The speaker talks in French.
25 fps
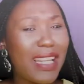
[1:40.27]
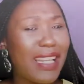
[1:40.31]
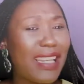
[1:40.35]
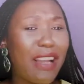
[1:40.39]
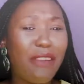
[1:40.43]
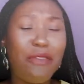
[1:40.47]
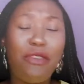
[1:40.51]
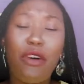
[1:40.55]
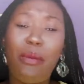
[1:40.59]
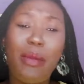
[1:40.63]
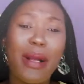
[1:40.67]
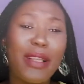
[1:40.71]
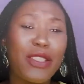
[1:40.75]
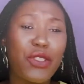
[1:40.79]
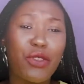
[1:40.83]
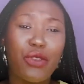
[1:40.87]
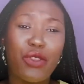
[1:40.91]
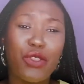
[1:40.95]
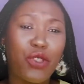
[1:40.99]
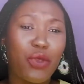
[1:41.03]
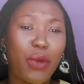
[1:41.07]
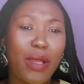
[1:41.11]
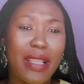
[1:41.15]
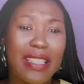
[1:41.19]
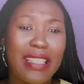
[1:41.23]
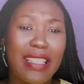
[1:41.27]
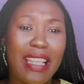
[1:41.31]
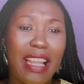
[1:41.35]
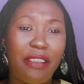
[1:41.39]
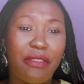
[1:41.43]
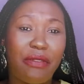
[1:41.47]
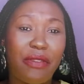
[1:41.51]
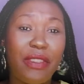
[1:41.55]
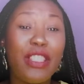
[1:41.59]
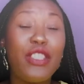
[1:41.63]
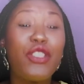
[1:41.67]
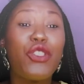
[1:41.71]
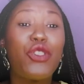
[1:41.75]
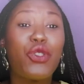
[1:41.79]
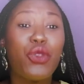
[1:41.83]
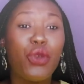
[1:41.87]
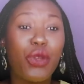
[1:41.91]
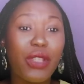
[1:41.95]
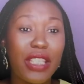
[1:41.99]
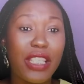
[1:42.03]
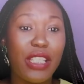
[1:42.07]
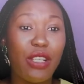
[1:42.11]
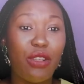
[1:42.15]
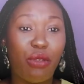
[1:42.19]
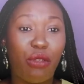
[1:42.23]
La formation Choisis la vie,
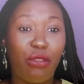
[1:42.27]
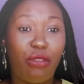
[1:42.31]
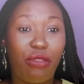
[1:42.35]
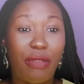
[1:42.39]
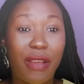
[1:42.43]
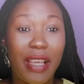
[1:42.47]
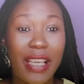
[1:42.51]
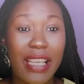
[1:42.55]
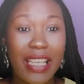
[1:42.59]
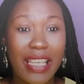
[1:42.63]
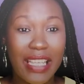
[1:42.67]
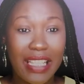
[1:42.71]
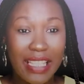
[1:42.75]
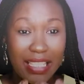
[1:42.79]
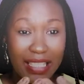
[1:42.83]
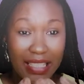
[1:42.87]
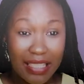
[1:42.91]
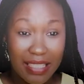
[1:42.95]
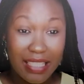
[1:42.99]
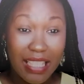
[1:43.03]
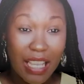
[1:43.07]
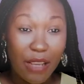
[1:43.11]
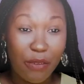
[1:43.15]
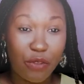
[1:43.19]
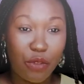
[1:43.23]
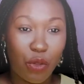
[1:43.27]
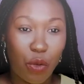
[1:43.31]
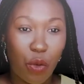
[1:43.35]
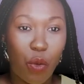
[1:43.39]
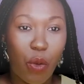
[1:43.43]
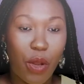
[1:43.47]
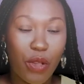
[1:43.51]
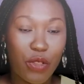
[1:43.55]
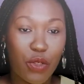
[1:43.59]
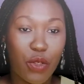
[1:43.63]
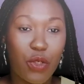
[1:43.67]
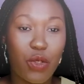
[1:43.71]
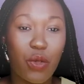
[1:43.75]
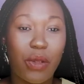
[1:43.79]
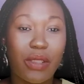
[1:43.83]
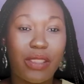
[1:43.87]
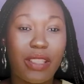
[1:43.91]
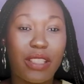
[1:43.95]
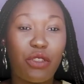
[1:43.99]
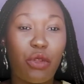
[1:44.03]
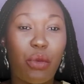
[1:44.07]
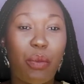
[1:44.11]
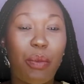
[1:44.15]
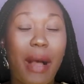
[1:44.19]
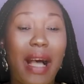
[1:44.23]
ceux qui l'ont fait, ils savent de quoi je suis en
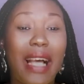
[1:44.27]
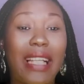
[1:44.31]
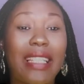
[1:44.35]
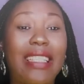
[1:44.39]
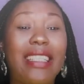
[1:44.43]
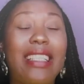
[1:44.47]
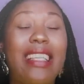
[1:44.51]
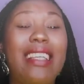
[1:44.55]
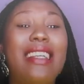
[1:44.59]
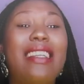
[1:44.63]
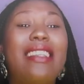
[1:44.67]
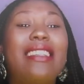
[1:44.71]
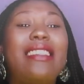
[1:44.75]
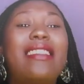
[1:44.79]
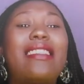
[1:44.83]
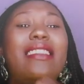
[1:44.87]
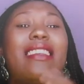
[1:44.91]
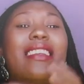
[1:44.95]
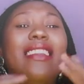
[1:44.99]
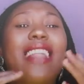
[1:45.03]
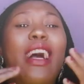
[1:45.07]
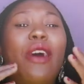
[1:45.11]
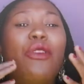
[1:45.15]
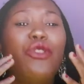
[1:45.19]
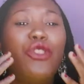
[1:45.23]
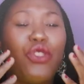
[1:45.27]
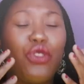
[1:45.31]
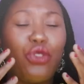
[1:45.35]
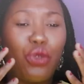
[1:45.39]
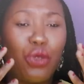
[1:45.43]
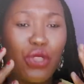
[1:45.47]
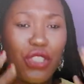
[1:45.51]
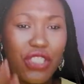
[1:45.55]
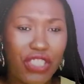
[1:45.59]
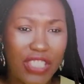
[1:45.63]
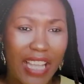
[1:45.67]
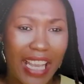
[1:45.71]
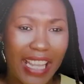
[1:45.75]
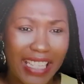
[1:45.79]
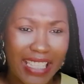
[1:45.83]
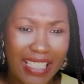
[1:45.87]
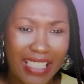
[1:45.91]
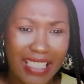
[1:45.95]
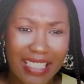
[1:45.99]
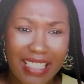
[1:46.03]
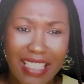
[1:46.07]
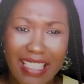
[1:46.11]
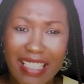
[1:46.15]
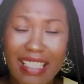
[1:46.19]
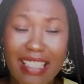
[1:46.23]
train de parler. C'est là où je te
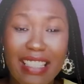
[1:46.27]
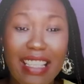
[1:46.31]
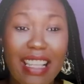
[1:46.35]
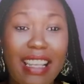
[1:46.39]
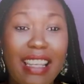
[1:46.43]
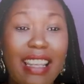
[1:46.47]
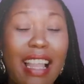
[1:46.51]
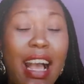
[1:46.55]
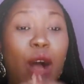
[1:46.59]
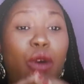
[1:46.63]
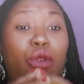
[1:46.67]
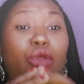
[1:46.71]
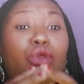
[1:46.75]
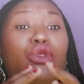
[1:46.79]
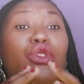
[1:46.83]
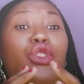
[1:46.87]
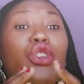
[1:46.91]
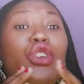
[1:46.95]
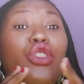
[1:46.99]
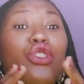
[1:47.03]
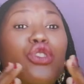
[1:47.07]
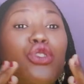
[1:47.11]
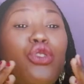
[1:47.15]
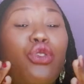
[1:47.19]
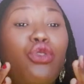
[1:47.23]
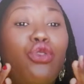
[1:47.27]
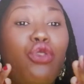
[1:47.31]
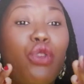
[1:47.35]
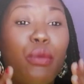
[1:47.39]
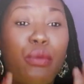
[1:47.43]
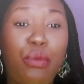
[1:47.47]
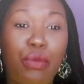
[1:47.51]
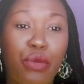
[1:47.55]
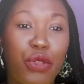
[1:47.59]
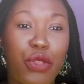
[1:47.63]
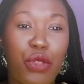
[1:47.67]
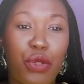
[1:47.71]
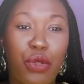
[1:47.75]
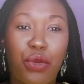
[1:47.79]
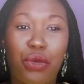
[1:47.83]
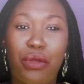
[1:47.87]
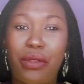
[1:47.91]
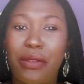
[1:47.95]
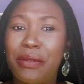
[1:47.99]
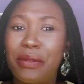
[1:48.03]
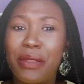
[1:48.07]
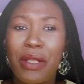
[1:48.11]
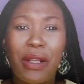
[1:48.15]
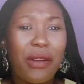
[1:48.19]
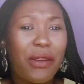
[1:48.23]
challenge, c'est là où je te
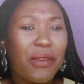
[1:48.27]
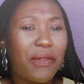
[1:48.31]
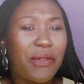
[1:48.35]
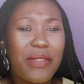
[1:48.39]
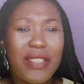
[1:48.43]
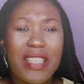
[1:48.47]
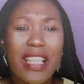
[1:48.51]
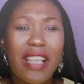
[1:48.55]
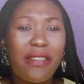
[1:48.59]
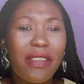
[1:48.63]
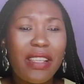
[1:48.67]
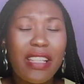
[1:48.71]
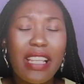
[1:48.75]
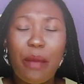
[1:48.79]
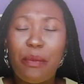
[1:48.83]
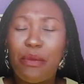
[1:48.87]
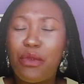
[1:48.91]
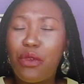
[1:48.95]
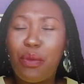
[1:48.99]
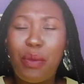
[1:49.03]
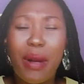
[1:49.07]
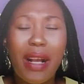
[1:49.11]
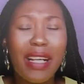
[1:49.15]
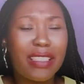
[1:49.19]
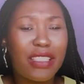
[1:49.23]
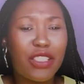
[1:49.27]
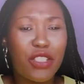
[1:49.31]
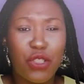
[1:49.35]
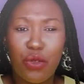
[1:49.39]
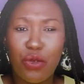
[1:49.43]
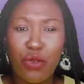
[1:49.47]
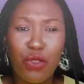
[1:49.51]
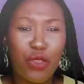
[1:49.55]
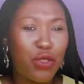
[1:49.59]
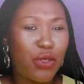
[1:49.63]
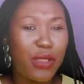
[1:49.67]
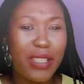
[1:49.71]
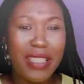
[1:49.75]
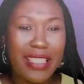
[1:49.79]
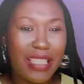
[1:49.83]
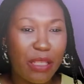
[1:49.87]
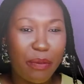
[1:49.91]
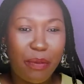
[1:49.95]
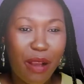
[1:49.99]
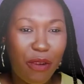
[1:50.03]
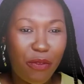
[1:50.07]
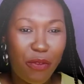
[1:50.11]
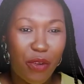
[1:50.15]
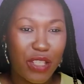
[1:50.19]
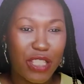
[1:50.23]
bouscule. Vous savez, la plupart des choses, je ne les
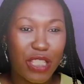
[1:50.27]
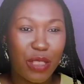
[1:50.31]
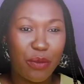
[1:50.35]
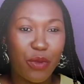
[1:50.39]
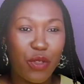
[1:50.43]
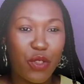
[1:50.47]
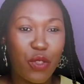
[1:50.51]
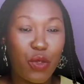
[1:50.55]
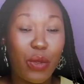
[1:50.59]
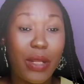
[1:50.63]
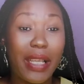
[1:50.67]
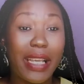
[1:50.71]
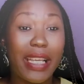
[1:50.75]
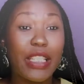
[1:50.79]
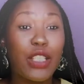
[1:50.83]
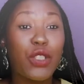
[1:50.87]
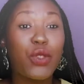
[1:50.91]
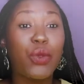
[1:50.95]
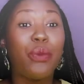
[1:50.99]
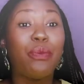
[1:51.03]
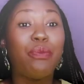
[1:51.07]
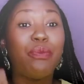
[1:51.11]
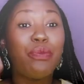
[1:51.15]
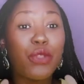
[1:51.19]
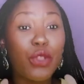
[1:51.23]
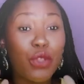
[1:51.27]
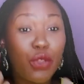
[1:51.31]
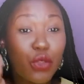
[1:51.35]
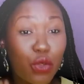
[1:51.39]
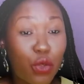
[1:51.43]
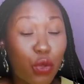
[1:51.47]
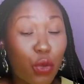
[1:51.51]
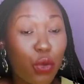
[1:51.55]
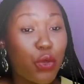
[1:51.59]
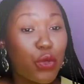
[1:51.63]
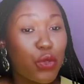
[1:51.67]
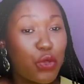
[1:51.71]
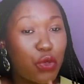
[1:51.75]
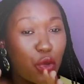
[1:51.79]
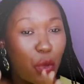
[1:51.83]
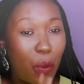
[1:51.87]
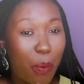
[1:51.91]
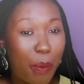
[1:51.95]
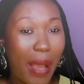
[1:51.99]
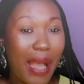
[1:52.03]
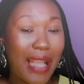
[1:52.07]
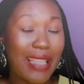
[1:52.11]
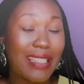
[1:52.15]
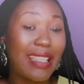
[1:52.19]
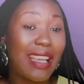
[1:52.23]
dis pas forcément sur les réseaux. Tout se
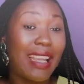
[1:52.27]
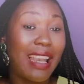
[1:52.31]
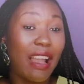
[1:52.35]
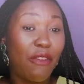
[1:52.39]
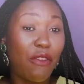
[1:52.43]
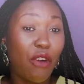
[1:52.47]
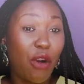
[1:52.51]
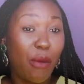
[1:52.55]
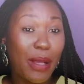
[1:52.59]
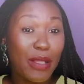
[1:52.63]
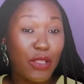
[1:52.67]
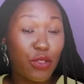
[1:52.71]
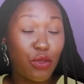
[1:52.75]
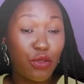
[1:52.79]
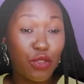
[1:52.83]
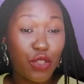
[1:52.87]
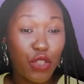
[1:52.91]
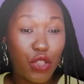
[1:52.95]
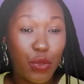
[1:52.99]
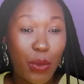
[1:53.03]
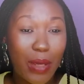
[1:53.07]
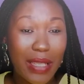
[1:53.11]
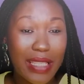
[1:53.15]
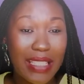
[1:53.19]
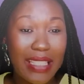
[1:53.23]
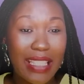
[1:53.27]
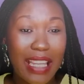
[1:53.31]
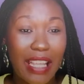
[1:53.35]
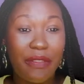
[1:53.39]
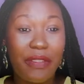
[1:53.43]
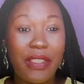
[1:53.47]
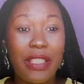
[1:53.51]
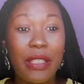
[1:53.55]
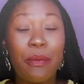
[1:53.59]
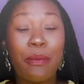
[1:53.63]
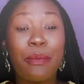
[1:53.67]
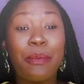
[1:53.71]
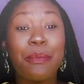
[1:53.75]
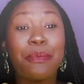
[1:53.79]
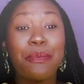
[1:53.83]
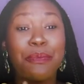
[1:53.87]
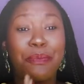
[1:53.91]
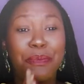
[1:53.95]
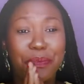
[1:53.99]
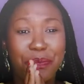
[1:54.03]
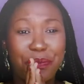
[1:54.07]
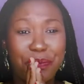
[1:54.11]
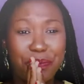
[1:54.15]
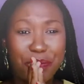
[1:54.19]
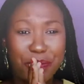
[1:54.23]
passe à la formation Choisis la vie
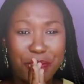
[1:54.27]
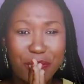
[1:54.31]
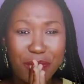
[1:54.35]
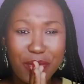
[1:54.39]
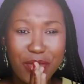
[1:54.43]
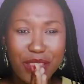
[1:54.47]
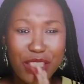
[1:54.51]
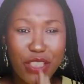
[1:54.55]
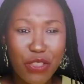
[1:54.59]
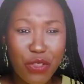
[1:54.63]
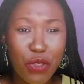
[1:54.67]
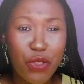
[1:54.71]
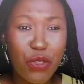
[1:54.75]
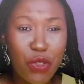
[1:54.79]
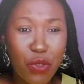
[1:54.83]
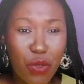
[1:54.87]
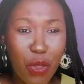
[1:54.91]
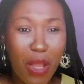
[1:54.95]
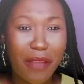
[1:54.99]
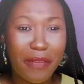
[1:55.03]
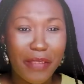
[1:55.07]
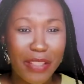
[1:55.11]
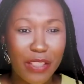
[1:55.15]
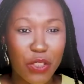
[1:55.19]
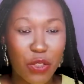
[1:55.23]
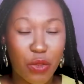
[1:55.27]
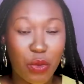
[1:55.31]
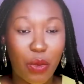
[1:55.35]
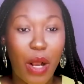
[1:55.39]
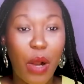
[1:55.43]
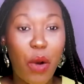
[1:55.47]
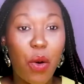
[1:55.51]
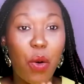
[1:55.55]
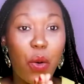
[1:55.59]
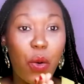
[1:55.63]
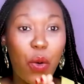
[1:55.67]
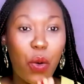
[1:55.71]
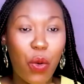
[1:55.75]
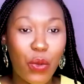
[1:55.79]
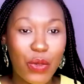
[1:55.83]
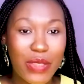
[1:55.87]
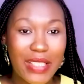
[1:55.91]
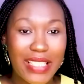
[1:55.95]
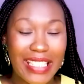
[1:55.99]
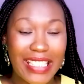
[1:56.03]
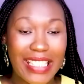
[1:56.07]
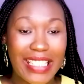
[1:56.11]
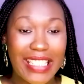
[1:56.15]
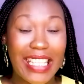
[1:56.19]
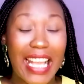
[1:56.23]
je suis avec toi au
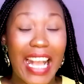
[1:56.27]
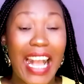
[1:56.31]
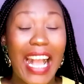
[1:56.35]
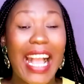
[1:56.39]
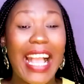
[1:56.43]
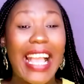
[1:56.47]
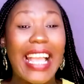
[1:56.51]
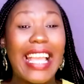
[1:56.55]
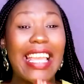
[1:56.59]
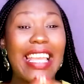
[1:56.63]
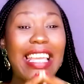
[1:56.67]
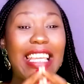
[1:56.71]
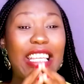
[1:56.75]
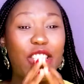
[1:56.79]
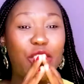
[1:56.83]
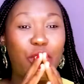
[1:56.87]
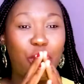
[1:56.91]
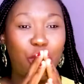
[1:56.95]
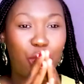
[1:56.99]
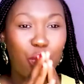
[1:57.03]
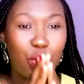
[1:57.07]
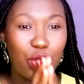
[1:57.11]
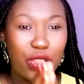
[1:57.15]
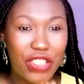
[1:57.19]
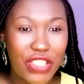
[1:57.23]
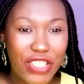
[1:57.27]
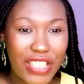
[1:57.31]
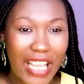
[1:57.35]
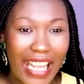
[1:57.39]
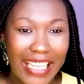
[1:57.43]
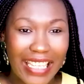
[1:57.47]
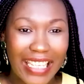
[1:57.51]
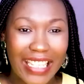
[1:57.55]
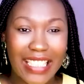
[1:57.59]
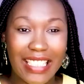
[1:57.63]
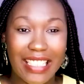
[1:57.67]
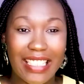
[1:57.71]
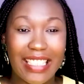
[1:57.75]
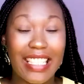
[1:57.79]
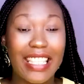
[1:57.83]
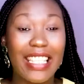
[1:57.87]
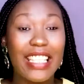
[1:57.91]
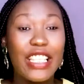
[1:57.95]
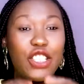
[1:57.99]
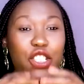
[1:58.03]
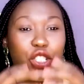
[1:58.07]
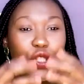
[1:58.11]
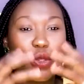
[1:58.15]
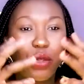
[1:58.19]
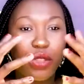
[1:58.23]
quotidien et je te challenge
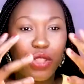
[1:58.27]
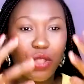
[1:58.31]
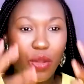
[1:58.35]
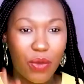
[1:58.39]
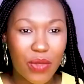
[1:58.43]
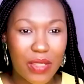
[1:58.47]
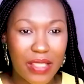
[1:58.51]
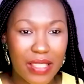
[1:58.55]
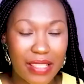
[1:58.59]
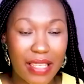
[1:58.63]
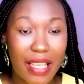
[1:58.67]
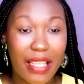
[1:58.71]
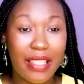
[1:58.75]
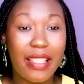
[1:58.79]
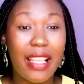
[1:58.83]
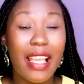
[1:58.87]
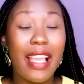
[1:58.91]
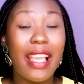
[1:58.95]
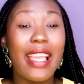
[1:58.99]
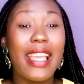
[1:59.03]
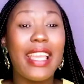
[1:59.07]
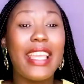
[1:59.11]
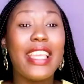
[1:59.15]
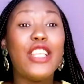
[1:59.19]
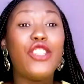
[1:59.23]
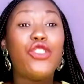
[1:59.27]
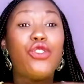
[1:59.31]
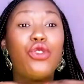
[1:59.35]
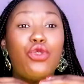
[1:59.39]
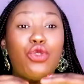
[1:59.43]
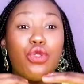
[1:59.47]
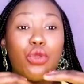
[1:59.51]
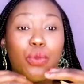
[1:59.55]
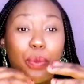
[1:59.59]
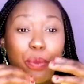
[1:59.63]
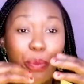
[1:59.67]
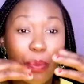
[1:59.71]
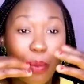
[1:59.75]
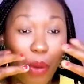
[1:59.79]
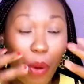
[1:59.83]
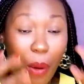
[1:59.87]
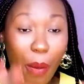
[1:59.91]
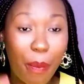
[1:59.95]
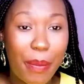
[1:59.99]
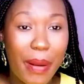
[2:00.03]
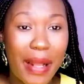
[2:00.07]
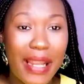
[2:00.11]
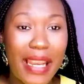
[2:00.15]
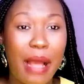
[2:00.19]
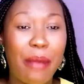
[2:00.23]
et je t'enseigne et je te
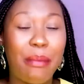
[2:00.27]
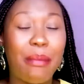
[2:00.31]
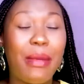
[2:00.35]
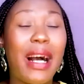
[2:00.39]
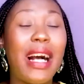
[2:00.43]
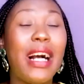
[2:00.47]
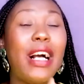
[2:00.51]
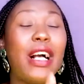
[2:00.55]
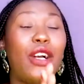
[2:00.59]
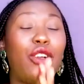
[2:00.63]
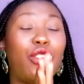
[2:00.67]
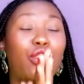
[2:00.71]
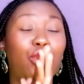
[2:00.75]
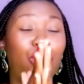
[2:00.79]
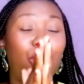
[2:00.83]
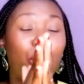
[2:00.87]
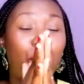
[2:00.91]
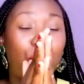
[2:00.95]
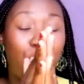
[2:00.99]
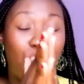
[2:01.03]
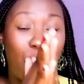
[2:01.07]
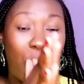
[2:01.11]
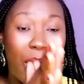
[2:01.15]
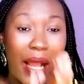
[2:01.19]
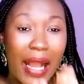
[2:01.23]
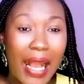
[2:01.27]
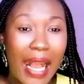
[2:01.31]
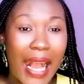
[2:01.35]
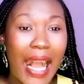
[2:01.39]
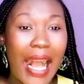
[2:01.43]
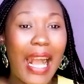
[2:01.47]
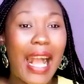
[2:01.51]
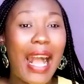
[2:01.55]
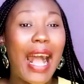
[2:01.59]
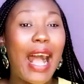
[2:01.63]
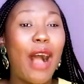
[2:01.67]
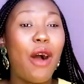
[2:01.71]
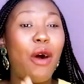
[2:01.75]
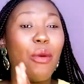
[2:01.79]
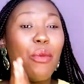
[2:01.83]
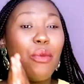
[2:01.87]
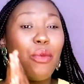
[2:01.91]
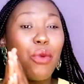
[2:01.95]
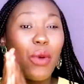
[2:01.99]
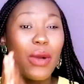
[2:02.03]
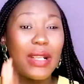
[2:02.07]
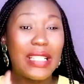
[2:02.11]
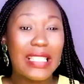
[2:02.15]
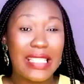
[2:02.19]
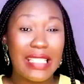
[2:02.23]
prends par la main de point A à un
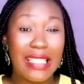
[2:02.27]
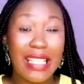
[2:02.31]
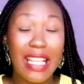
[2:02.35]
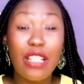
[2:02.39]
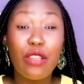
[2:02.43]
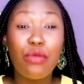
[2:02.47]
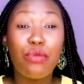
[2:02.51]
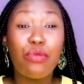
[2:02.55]
point Z